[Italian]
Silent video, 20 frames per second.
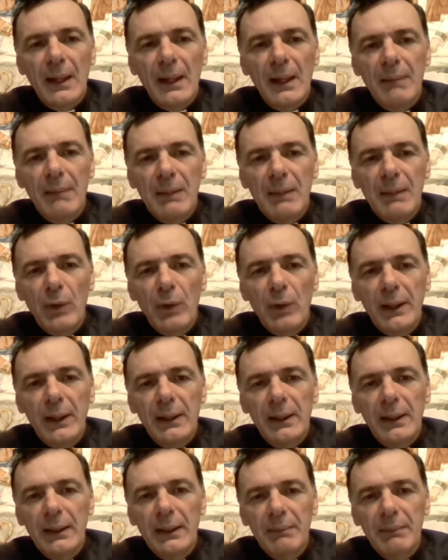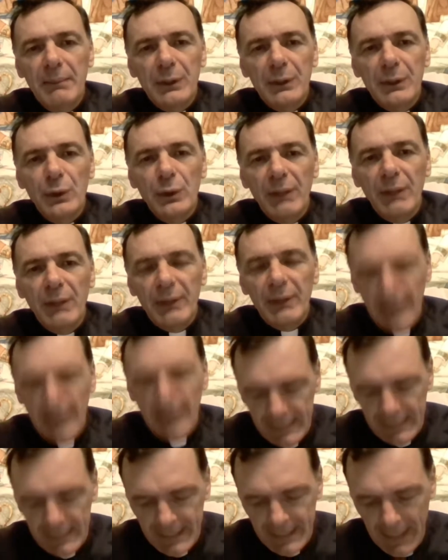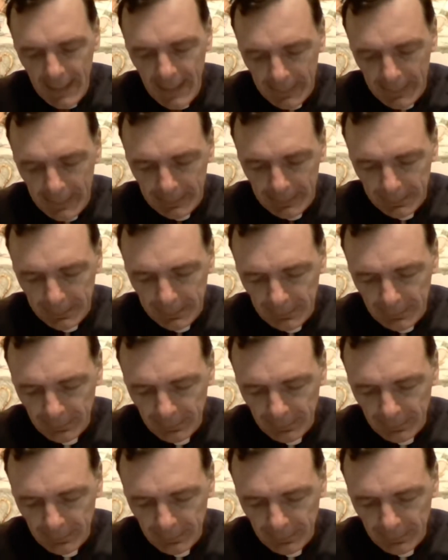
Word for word: abbiamo anche messo in evidenza